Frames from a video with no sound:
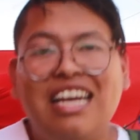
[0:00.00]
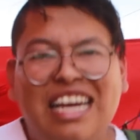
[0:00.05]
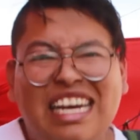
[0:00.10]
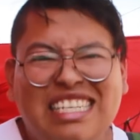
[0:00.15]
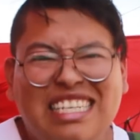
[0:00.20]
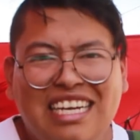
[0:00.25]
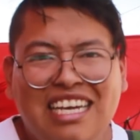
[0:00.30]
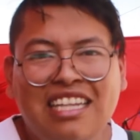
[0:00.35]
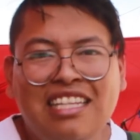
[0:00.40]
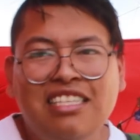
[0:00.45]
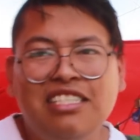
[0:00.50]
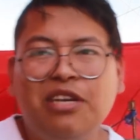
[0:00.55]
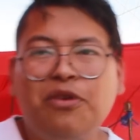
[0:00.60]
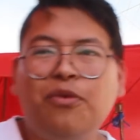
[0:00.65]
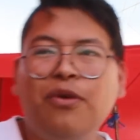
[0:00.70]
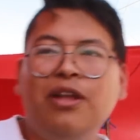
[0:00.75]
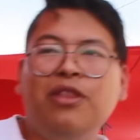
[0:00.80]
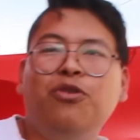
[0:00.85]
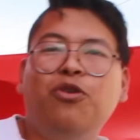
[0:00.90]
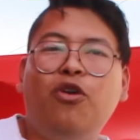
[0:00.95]
Así que desde
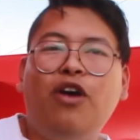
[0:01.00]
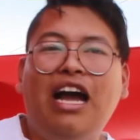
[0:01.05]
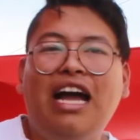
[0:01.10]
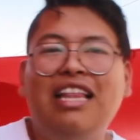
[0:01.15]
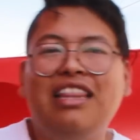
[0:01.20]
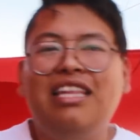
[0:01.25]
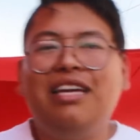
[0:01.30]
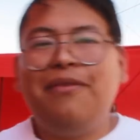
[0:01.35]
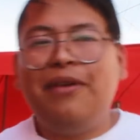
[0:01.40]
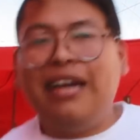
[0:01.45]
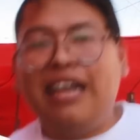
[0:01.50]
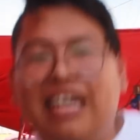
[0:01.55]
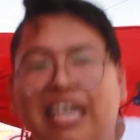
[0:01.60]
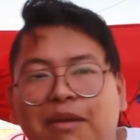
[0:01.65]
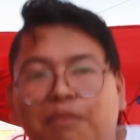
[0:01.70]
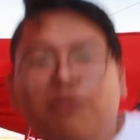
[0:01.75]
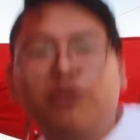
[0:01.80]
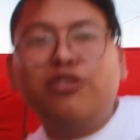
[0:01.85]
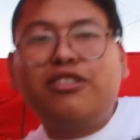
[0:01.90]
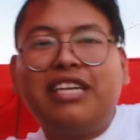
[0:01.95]
cuando andaba
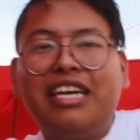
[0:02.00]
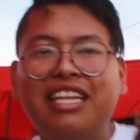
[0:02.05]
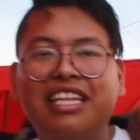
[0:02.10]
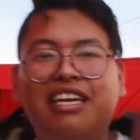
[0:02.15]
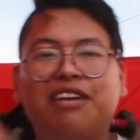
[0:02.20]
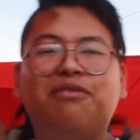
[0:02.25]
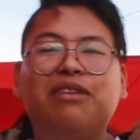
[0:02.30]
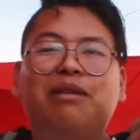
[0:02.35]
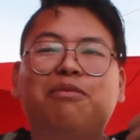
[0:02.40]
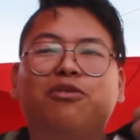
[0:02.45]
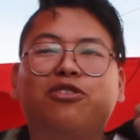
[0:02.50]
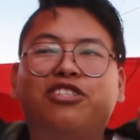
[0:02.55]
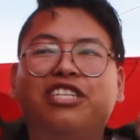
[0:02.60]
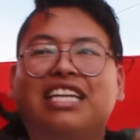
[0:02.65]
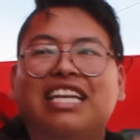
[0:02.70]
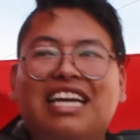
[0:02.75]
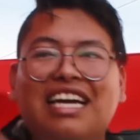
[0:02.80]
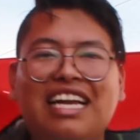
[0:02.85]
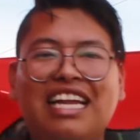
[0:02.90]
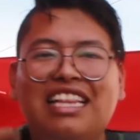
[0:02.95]
en busca de una
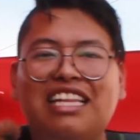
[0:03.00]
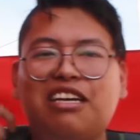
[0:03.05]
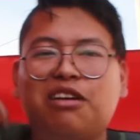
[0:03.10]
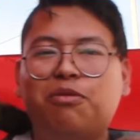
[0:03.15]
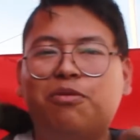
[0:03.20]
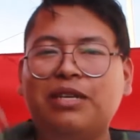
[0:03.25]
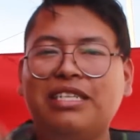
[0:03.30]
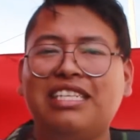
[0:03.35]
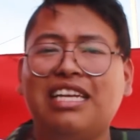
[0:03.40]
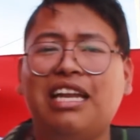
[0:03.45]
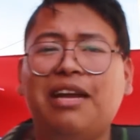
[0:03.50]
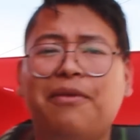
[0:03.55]
mochila grande como esta.